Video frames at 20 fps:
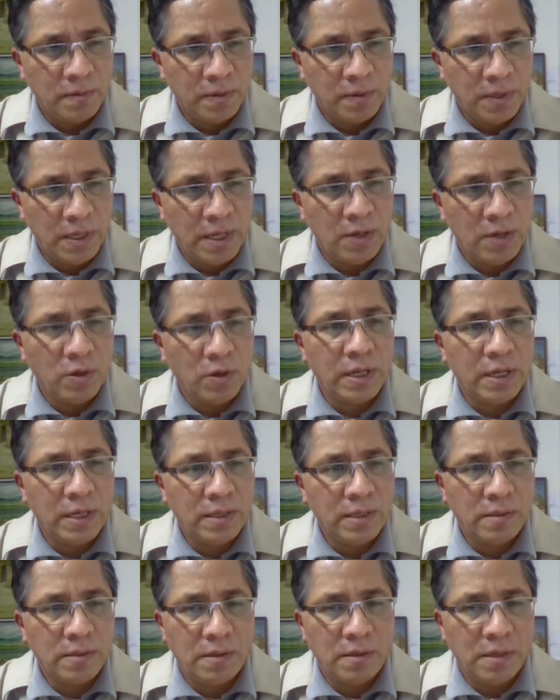O sea, lo
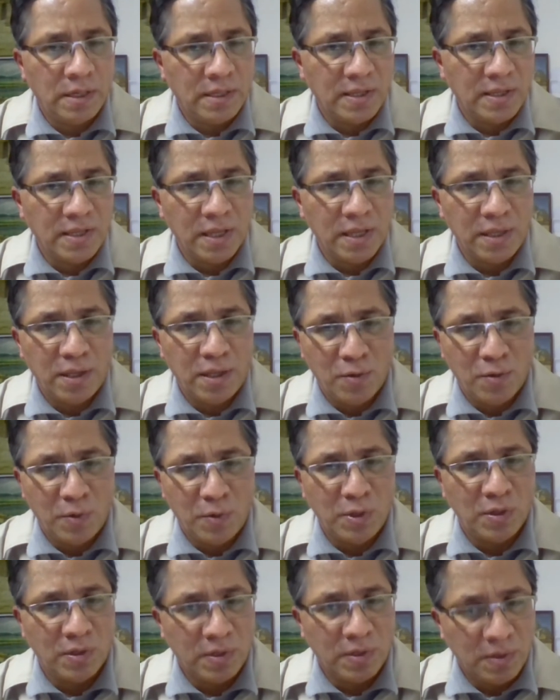que es, en ese sentido,
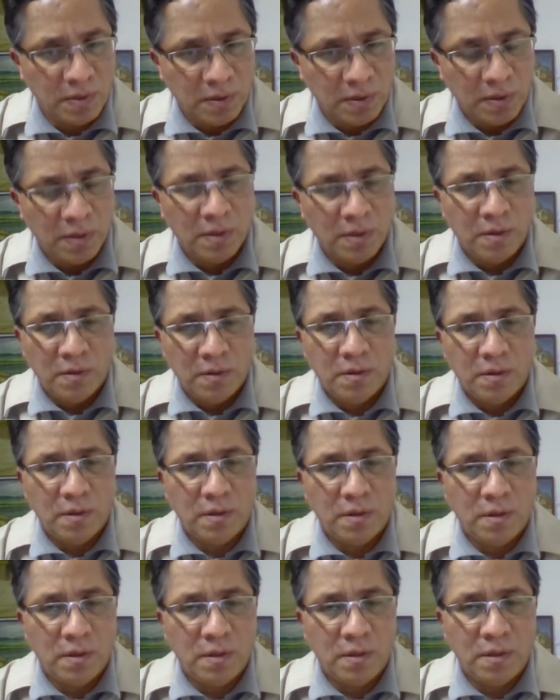bueno, es,
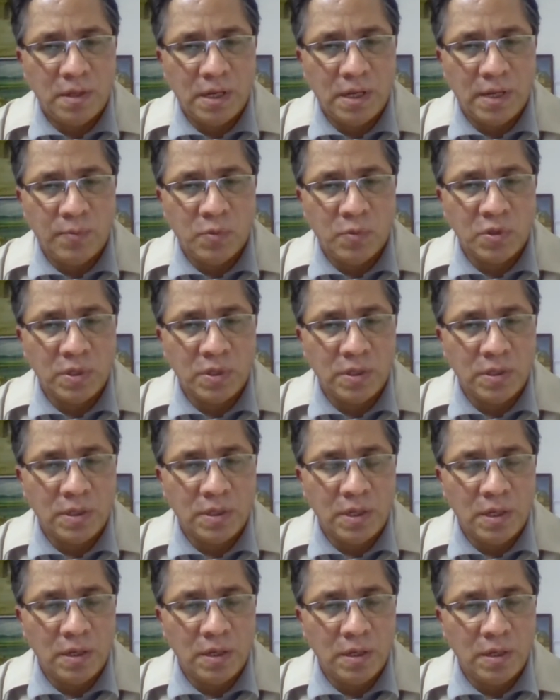es digamos,
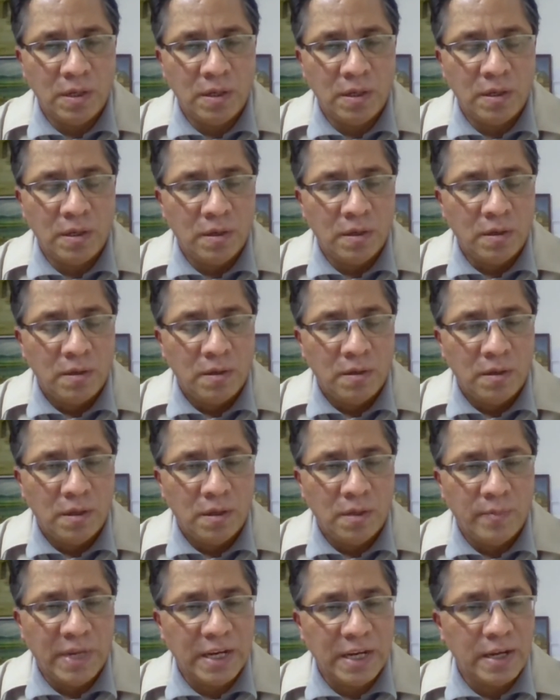este,
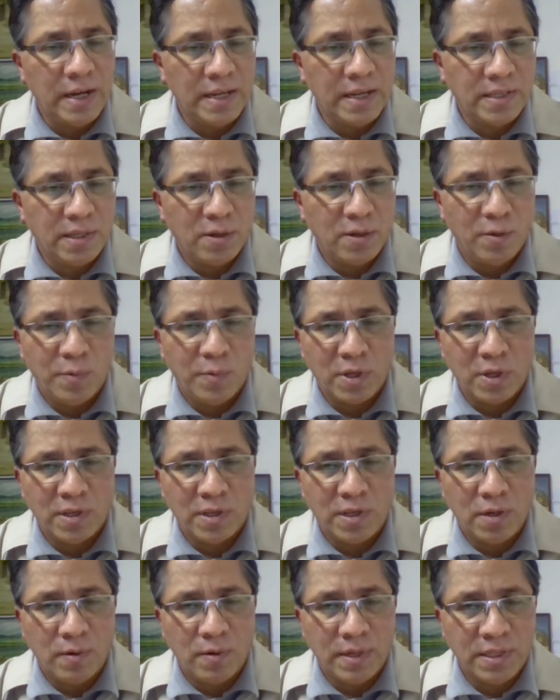más clásico, por
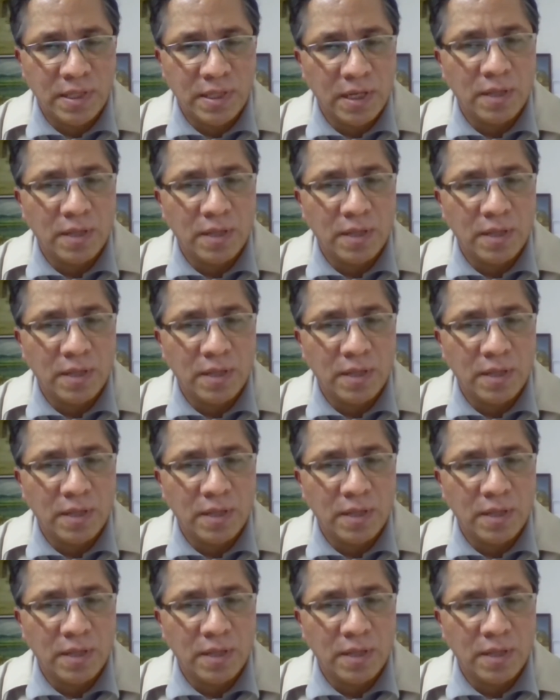decirlo así,